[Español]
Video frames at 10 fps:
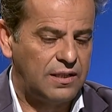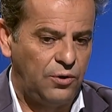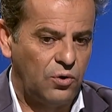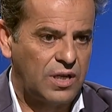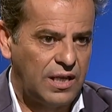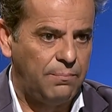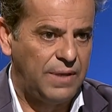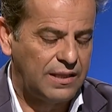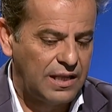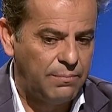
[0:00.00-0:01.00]
he tenido que
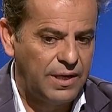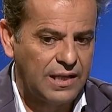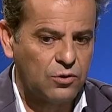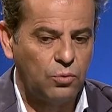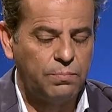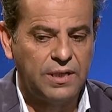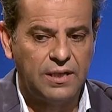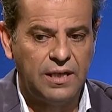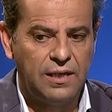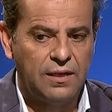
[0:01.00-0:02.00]
meterme a
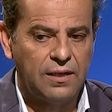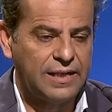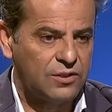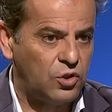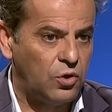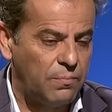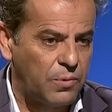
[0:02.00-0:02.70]
tope en gestión,